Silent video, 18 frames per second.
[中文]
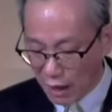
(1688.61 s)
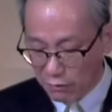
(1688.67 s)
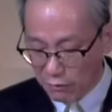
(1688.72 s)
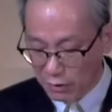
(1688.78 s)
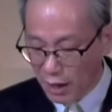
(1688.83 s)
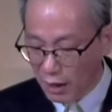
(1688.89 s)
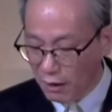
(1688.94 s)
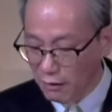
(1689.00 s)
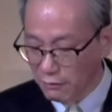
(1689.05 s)

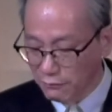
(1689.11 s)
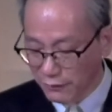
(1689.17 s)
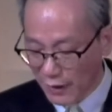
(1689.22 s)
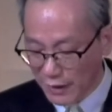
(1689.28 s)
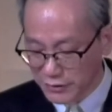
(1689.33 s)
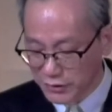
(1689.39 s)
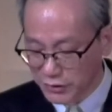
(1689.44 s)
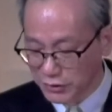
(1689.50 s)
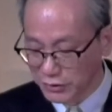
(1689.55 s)
祷告，
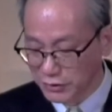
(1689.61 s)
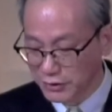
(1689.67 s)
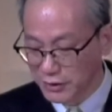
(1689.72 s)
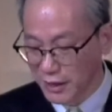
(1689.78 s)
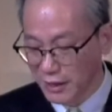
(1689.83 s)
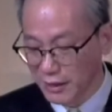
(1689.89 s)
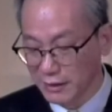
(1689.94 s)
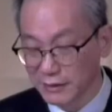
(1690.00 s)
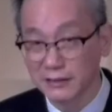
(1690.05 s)
凡事
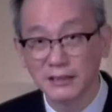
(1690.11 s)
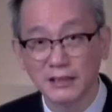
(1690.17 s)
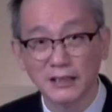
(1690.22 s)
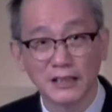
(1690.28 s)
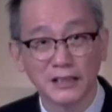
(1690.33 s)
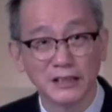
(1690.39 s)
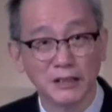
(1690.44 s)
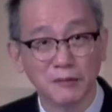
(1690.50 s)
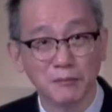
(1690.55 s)
谢恩，
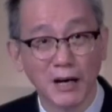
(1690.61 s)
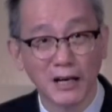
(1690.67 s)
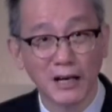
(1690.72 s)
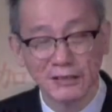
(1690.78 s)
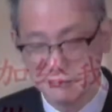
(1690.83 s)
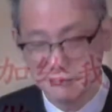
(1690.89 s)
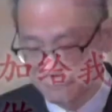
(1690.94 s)
可能